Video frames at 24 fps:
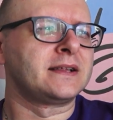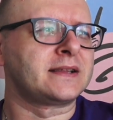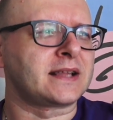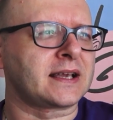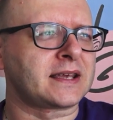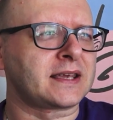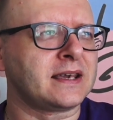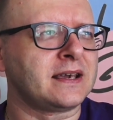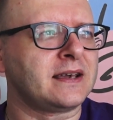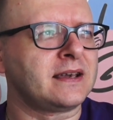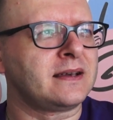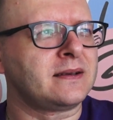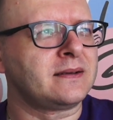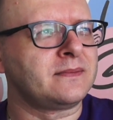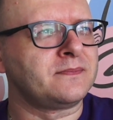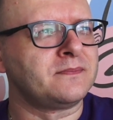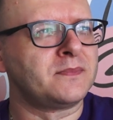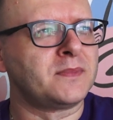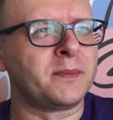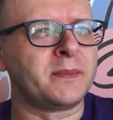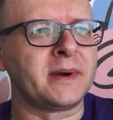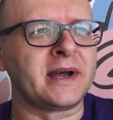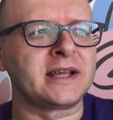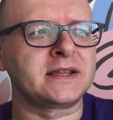takie
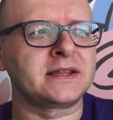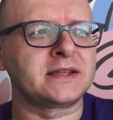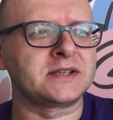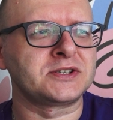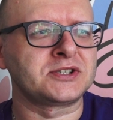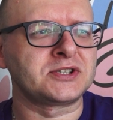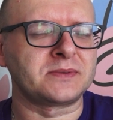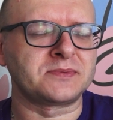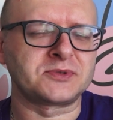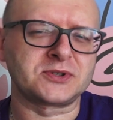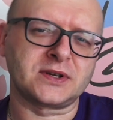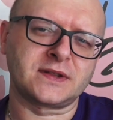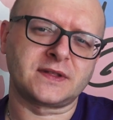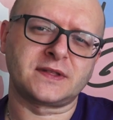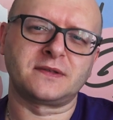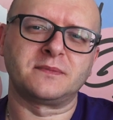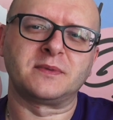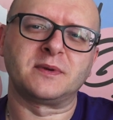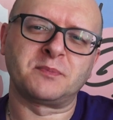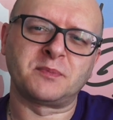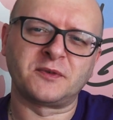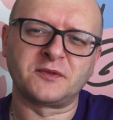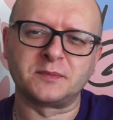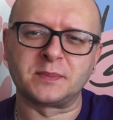momenty, że na przykład
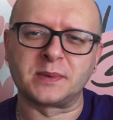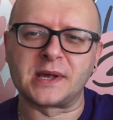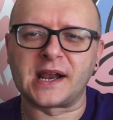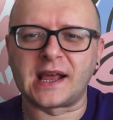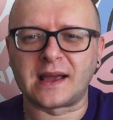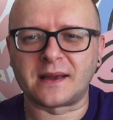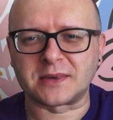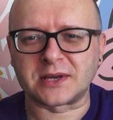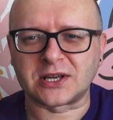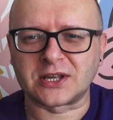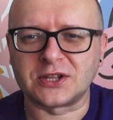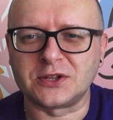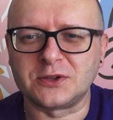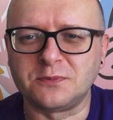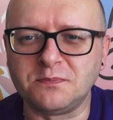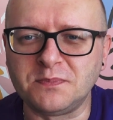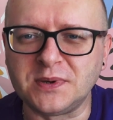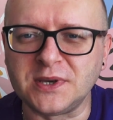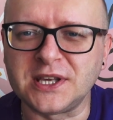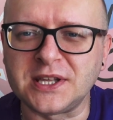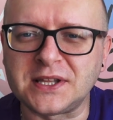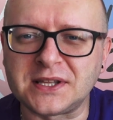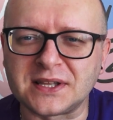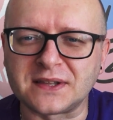sobie powybierałem jakieś
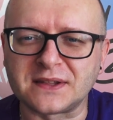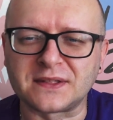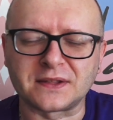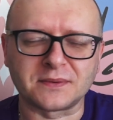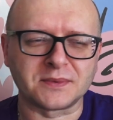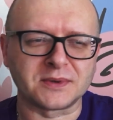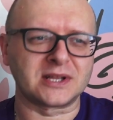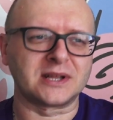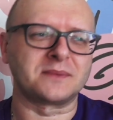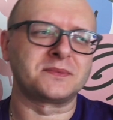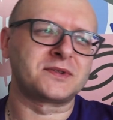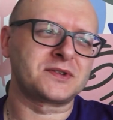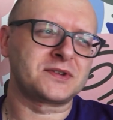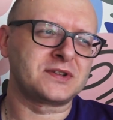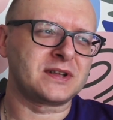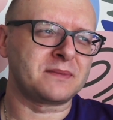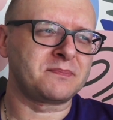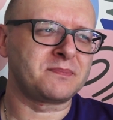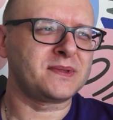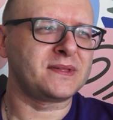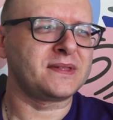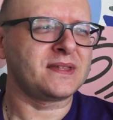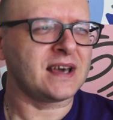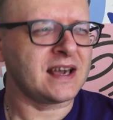bity, sobie tam coś
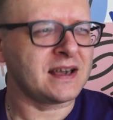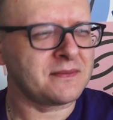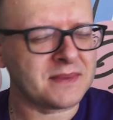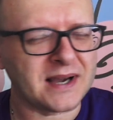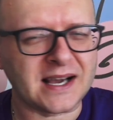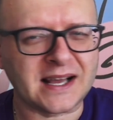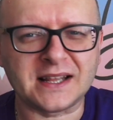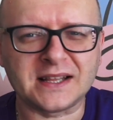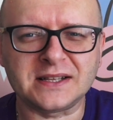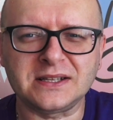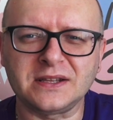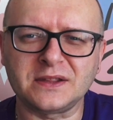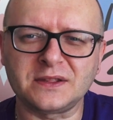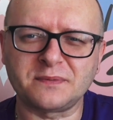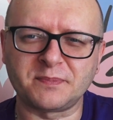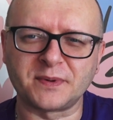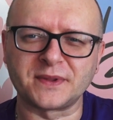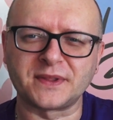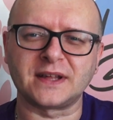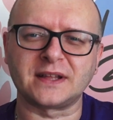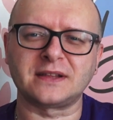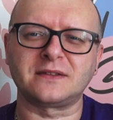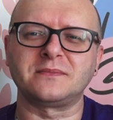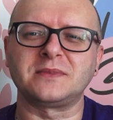napisałem, ale nic
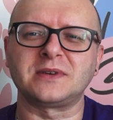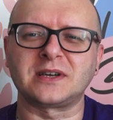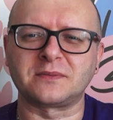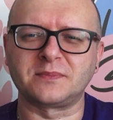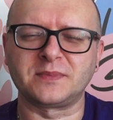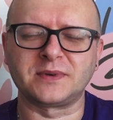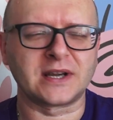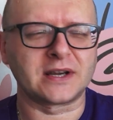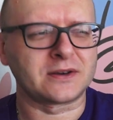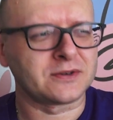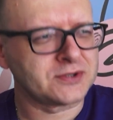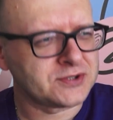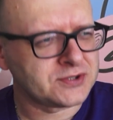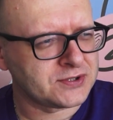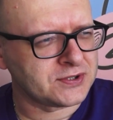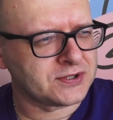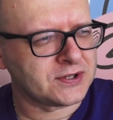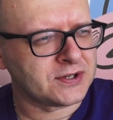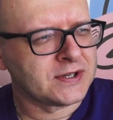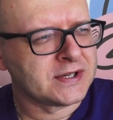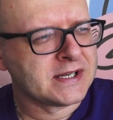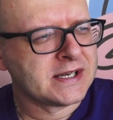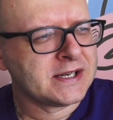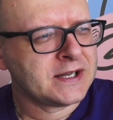poza tym jakby jakoś to